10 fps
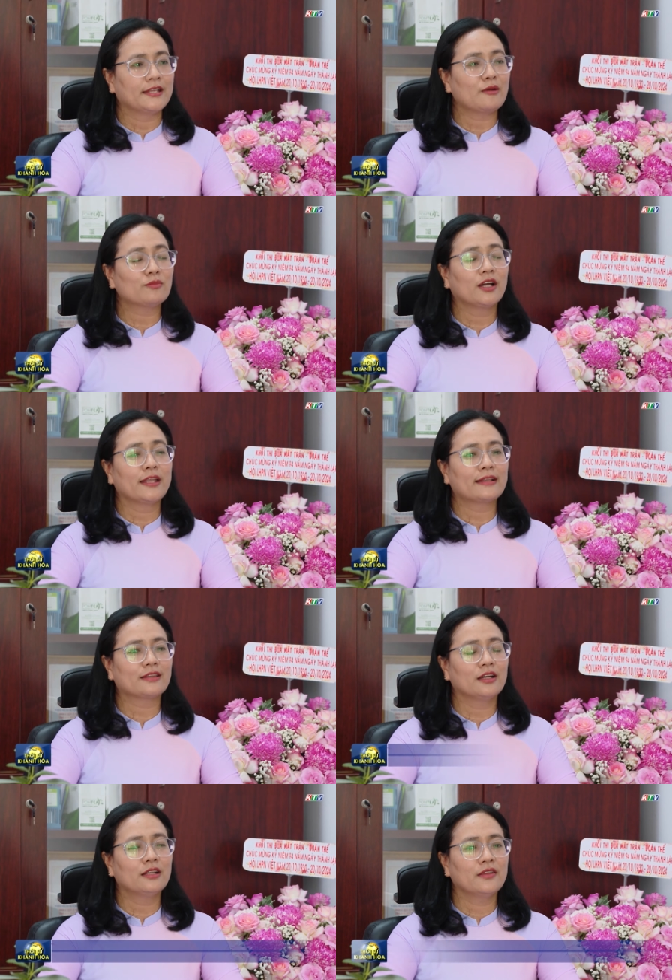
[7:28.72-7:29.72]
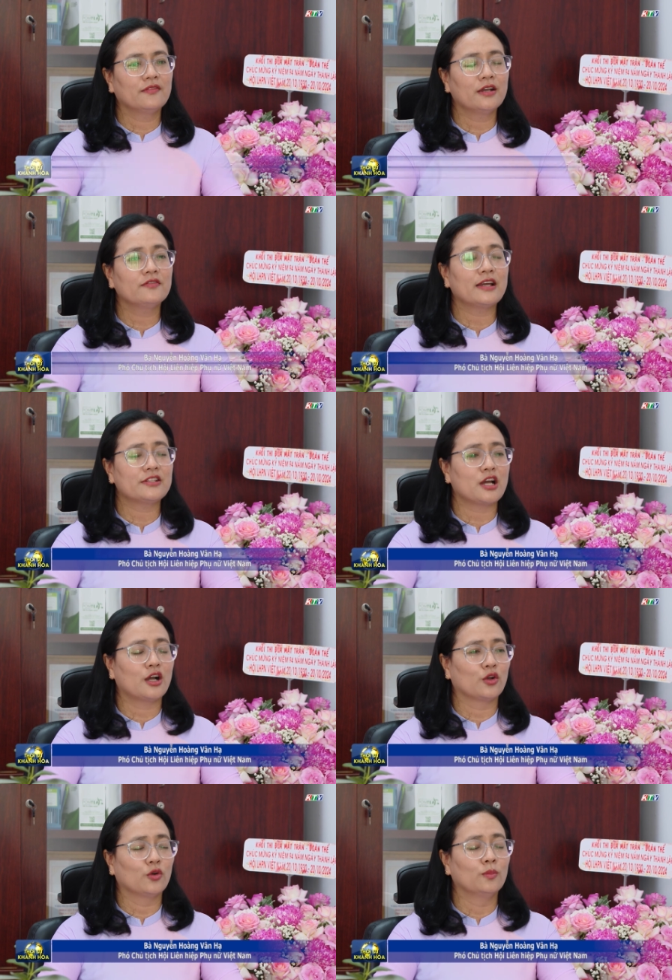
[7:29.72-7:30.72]
Trong thời gian tới thì với vai
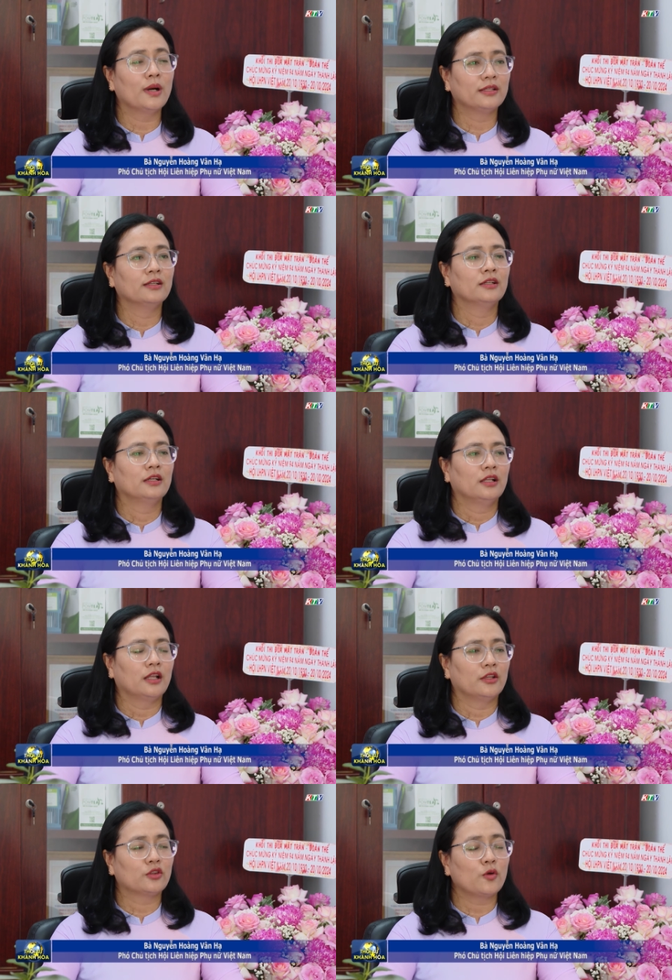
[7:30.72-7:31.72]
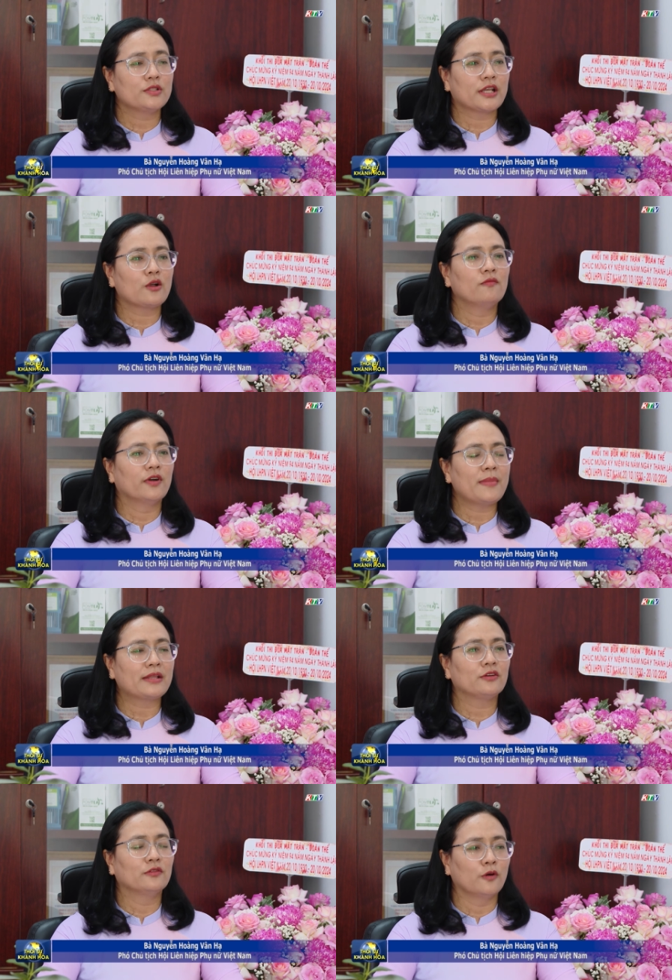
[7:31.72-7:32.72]
trò của mình, thì tôi sẽ cùng với Ban
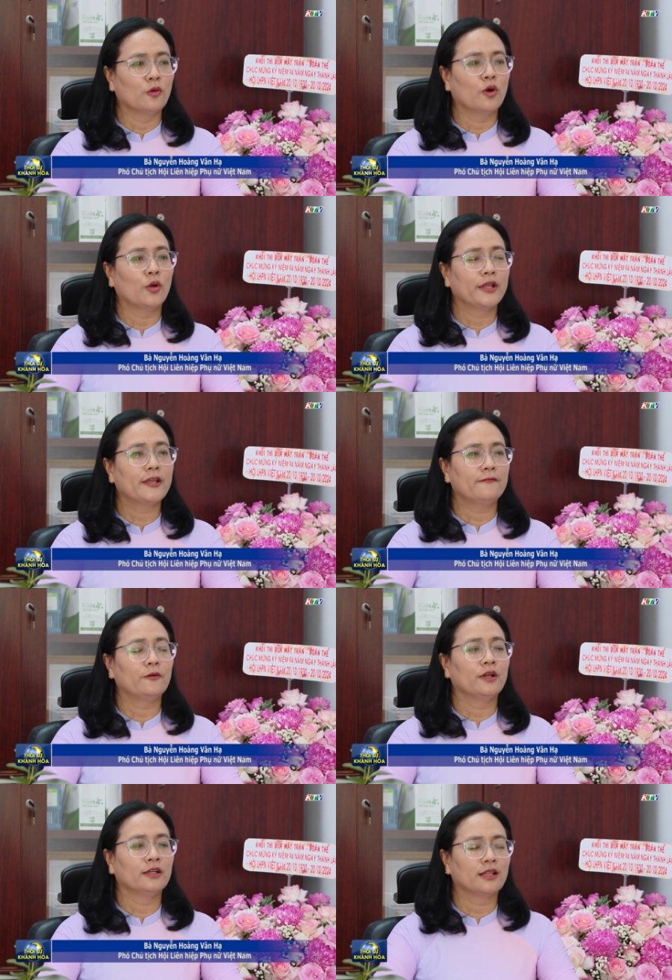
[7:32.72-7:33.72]
Thường vụ Hội Liên hiệp Phụ nữ